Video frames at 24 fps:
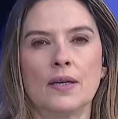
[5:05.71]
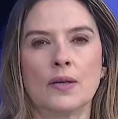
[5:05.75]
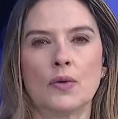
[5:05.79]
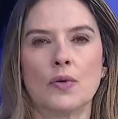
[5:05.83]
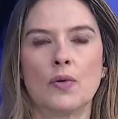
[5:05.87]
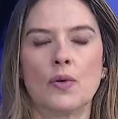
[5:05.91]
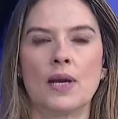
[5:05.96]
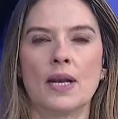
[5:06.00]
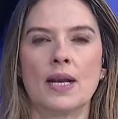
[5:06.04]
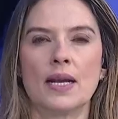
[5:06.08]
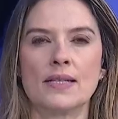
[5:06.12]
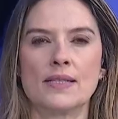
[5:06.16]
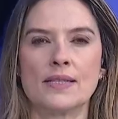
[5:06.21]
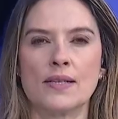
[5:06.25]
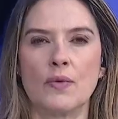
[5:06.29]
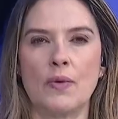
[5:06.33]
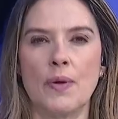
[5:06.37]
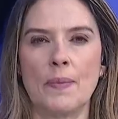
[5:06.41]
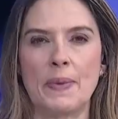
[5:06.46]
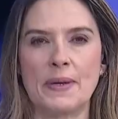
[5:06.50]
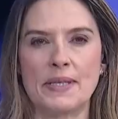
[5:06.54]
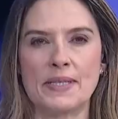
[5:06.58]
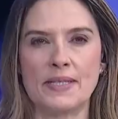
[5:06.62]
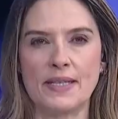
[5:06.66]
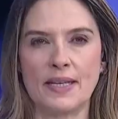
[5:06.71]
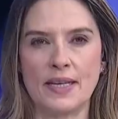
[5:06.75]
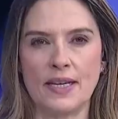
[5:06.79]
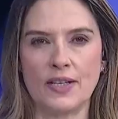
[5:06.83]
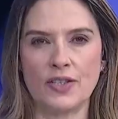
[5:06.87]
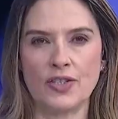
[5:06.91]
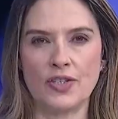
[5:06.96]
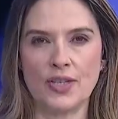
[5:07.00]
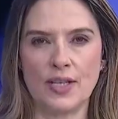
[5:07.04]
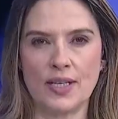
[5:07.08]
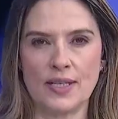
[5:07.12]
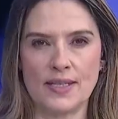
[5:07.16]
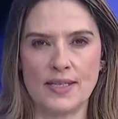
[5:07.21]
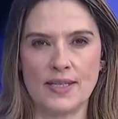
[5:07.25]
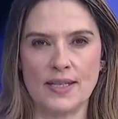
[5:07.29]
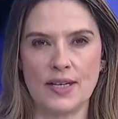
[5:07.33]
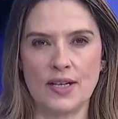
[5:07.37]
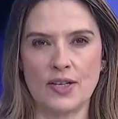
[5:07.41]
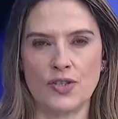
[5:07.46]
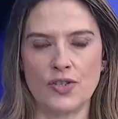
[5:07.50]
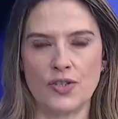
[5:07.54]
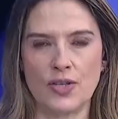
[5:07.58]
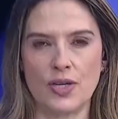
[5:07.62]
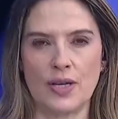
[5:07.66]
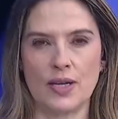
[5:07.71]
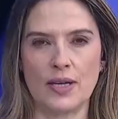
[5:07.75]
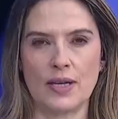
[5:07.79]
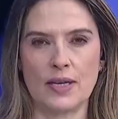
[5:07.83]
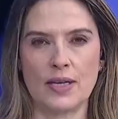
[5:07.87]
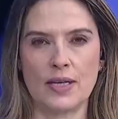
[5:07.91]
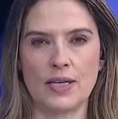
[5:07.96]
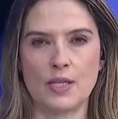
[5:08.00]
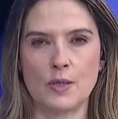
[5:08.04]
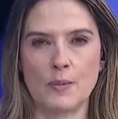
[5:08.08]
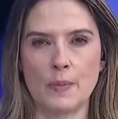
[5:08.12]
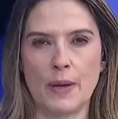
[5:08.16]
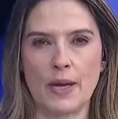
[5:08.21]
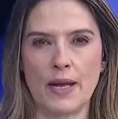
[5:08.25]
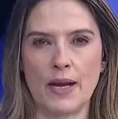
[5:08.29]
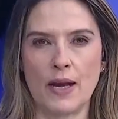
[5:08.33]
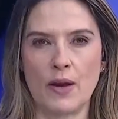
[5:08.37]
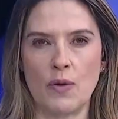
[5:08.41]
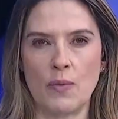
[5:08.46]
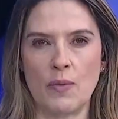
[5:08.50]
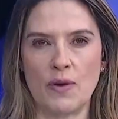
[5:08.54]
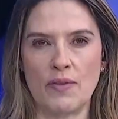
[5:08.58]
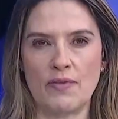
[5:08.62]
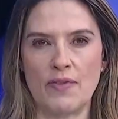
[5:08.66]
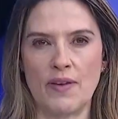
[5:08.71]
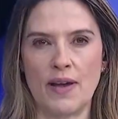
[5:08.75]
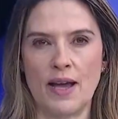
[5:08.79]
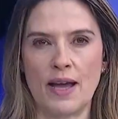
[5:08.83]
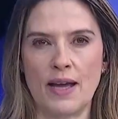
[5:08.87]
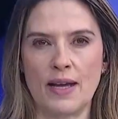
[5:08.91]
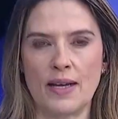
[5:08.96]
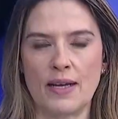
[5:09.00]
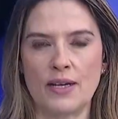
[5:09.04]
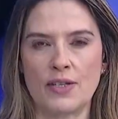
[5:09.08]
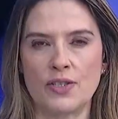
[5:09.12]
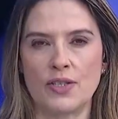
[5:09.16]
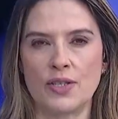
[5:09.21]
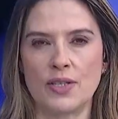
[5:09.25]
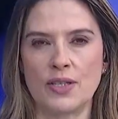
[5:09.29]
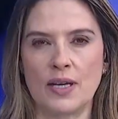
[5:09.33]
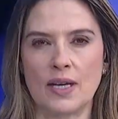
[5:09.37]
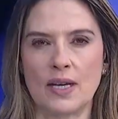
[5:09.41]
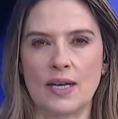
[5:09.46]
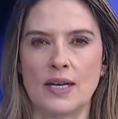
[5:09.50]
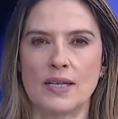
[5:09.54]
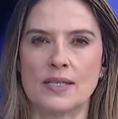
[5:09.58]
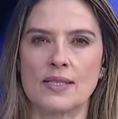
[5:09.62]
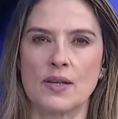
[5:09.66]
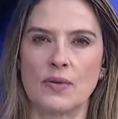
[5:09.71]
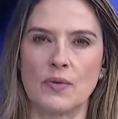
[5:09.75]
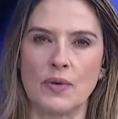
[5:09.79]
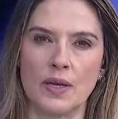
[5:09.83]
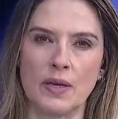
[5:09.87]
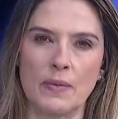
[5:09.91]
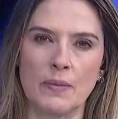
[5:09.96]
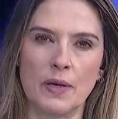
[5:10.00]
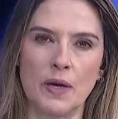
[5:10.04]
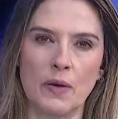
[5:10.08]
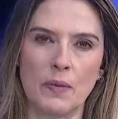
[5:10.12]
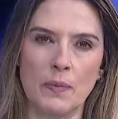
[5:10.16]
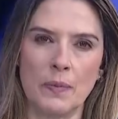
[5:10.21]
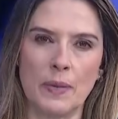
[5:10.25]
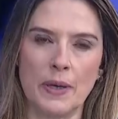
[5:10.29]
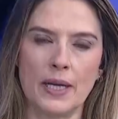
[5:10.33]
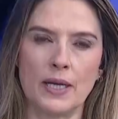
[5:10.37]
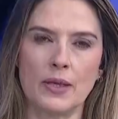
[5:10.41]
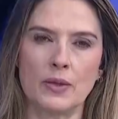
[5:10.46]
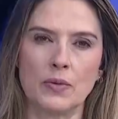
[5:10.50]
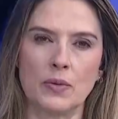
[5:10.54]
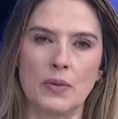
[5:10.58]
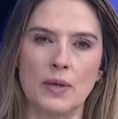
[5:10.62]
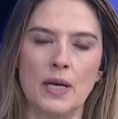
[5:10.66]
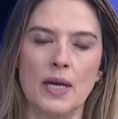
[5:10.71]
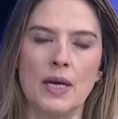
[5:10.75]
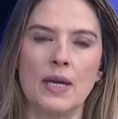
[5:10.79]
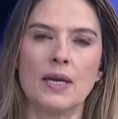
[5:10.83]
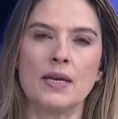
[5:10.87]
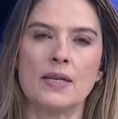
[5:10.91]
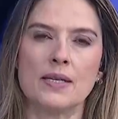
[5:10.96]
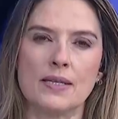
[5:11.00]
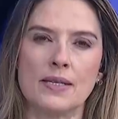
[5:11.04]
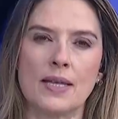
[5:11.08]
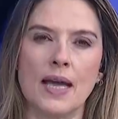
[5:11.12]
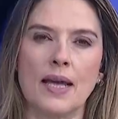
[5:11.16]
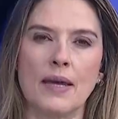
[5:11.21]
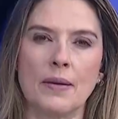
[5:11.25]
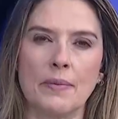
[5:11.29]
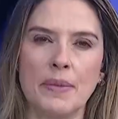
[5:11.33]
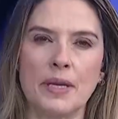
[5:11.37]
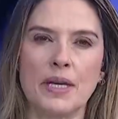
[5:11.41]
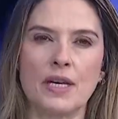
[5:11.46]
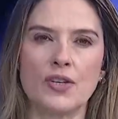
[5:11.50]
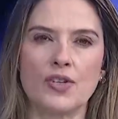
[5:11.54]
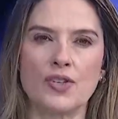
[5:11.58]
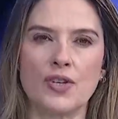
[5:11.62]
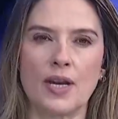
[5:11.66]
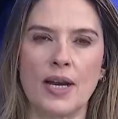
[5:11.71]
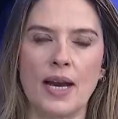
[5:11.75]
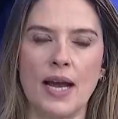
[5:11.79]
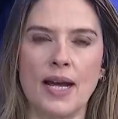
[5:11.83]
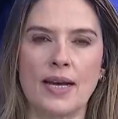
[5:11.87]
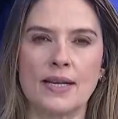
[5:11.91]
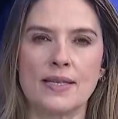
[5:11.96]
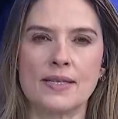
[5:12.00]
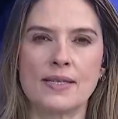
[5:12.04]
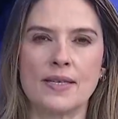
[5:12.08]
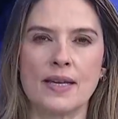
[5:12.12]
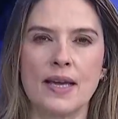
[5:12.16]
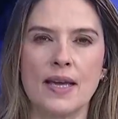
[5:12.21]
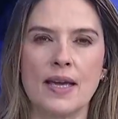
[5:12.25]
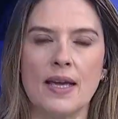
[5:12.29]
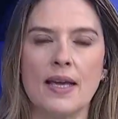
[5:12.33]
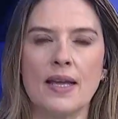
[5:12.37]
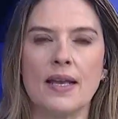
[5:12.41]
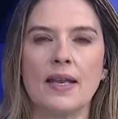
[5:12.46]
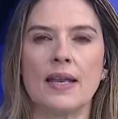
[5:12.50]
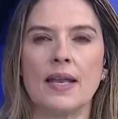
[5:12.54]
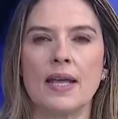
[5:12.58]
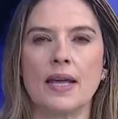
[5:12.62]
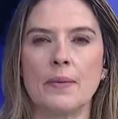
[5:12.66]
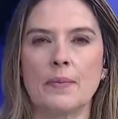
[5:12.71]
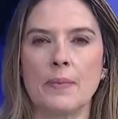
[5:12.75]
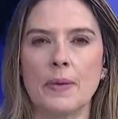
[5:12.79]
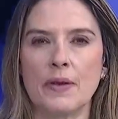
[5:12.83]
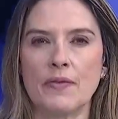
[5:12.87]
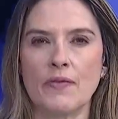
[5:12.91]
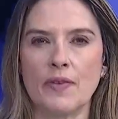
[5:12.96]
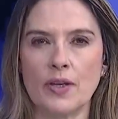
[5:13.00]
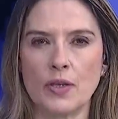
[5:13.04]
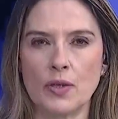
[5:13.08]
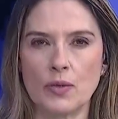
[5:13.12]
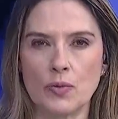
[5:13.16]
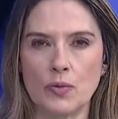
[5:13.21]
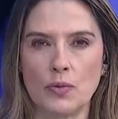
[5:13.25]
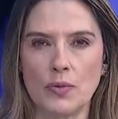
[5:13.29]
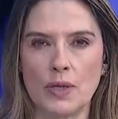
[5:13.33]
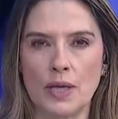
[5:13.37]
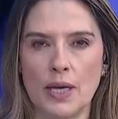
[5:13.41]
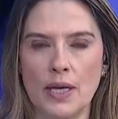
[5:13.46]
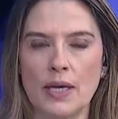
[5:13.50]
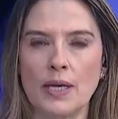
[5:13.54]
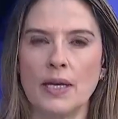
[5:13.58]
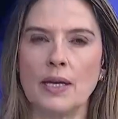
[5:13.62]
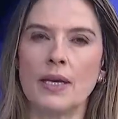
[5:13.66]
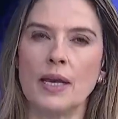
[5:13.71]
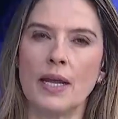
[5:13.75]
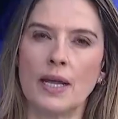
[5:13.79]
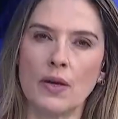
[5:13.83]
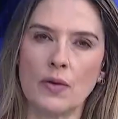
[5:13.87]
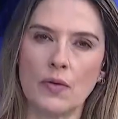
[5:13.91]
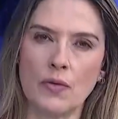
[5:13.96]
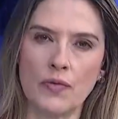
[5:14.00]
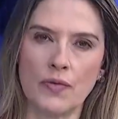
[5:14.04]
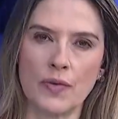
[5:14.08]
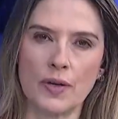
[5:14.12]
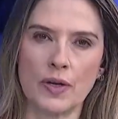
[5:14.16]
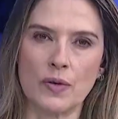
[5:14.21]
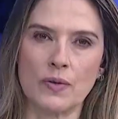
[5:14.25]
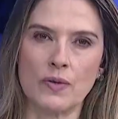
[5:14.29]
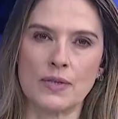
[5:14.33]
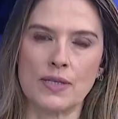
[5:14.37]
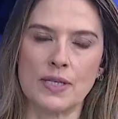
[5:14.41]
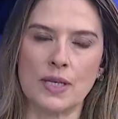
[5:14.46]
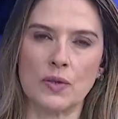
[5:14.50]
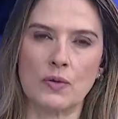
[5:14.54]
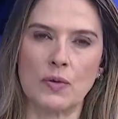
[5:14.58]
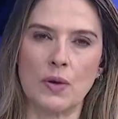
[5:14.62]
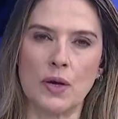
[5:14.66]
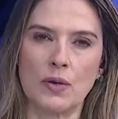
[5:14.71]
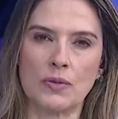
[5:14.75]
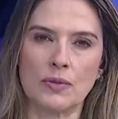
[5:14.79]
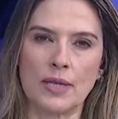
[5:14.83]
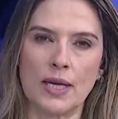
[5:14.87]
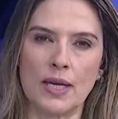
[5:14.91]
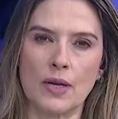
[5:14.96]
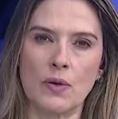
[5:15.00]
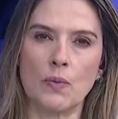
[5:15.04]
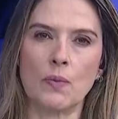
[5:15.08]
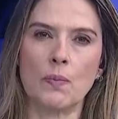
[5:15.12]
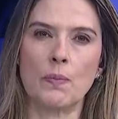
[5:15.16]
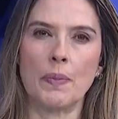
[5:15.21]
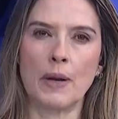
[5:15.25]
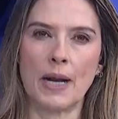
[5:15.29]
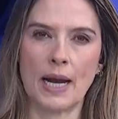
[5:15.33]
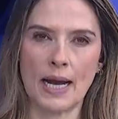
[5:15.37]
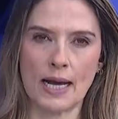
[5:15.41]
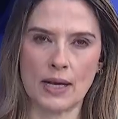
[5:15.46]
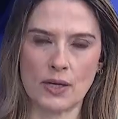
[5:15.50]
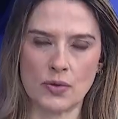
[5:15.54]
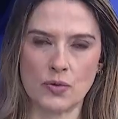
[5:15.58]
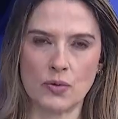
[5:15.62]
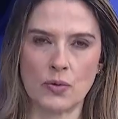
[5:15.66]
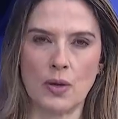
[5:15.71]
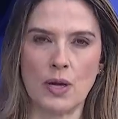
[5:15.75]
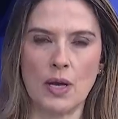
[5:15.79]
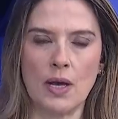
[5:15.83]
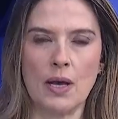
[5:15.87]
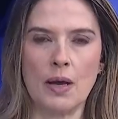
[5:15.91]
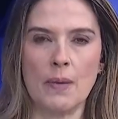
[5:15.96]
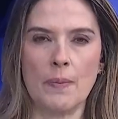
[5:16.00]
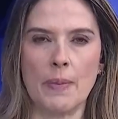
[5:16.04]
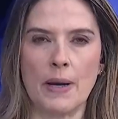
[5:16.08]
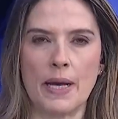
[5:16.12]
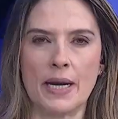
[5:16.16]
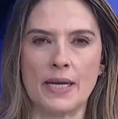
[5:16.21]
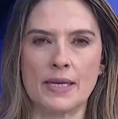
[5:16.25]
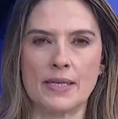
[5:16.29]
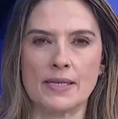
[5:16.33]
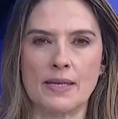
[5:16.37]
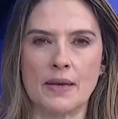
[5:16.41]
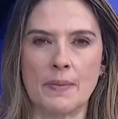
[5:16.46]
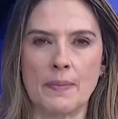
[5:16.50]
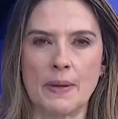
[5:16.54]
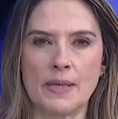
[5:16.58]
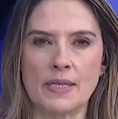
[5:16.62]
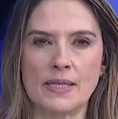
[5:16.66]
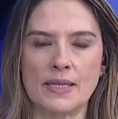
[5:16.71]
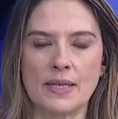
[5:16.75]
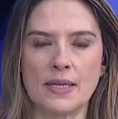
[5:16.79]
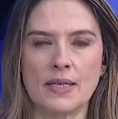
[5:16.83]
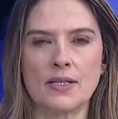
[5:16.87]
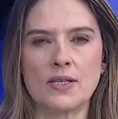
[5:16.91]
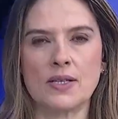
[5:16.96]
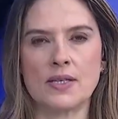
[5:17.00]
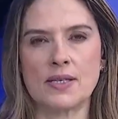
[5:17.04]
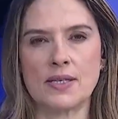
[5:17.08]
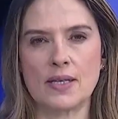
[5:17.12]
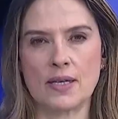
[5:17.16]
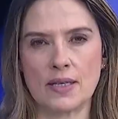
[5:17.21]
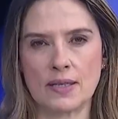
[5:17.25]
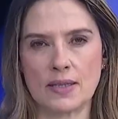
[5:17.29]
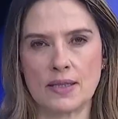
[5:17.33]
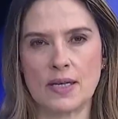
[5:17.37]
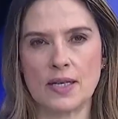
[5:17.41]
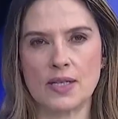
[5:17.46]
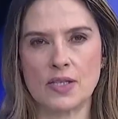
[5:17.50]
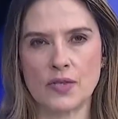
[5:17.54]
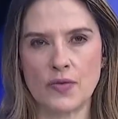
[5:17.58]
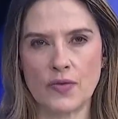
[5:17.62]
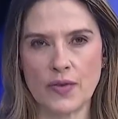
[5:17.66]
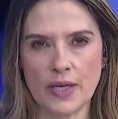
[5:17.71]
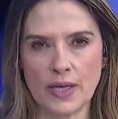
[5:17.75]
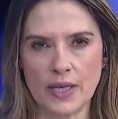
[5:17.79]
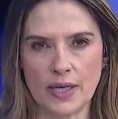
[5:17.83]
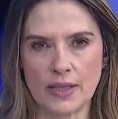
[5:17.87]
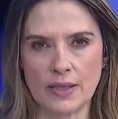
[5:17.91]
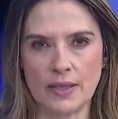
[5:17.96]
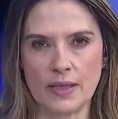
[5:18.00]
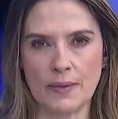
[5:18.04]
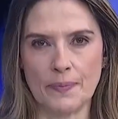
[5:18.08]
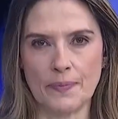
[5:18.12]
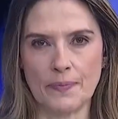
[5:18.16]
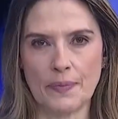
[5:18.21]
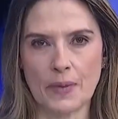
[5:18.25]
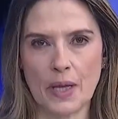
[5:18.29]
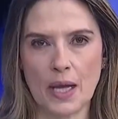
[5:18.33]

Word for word: Com relação à paciente Elisângela, que espera uma vaga de internação em Ribeirão Preto e está em Minas Gerais, nem prefeitura e nem governo estadual deram um prazo para essa paciente ser transferida.